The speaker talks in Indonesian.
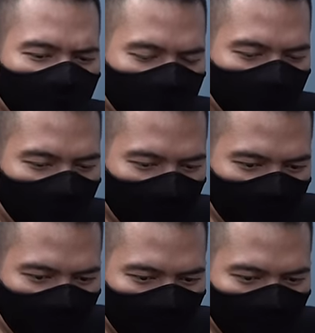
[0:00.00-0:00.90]
Sebenarnya
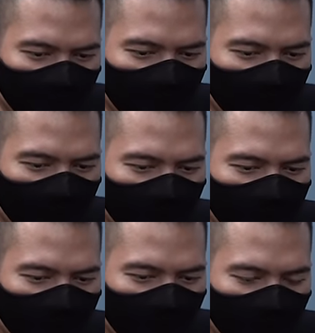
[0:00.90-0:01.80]
simple ya.
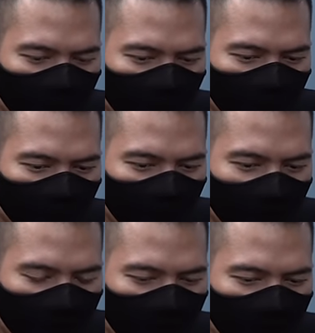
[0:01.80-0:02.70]
Uh,
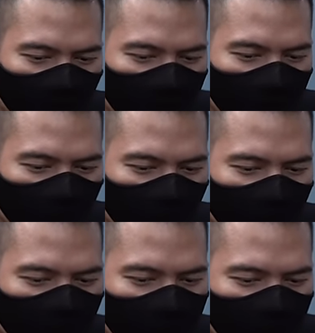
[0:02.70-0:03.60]
waktu itu
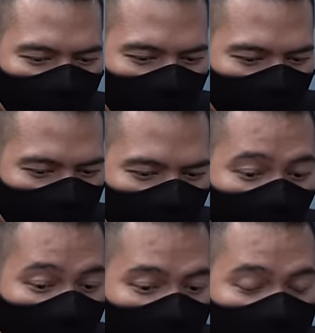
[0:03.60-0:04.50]
kami sudah
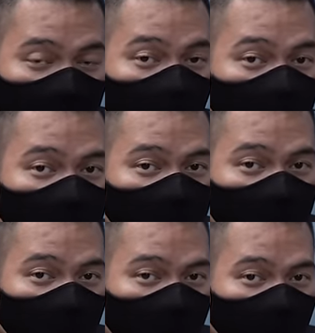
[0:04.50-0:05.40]
mencoba
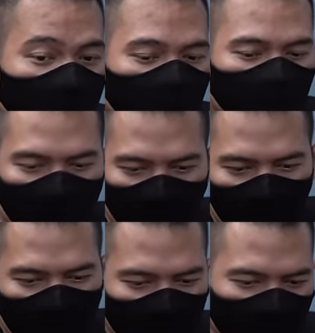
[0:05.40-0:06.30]
Xiaomi 11
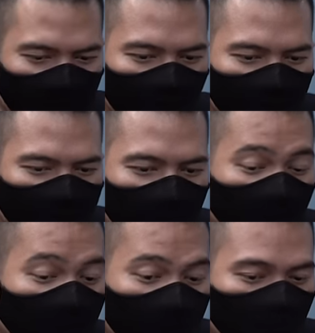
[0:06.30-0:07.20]
Ultra dan kami
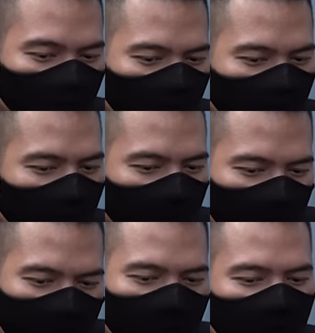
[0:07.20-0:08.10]
sangat
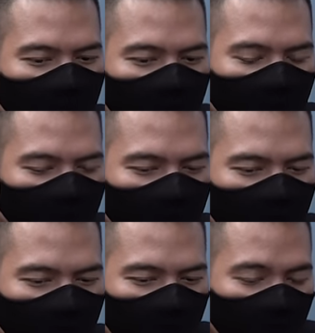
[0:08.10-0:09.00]
menyukai hmm.
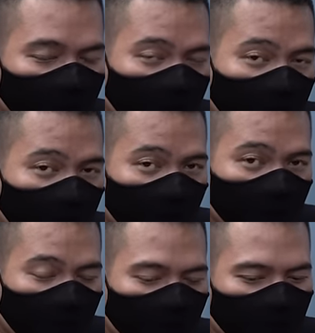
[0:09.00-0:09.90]
uh, video
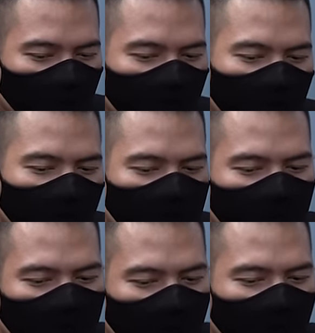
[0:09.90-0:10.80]
dan foto yang
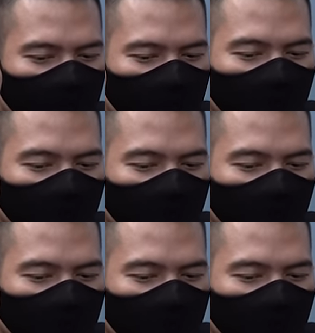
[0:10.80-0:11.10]
dihasilkan.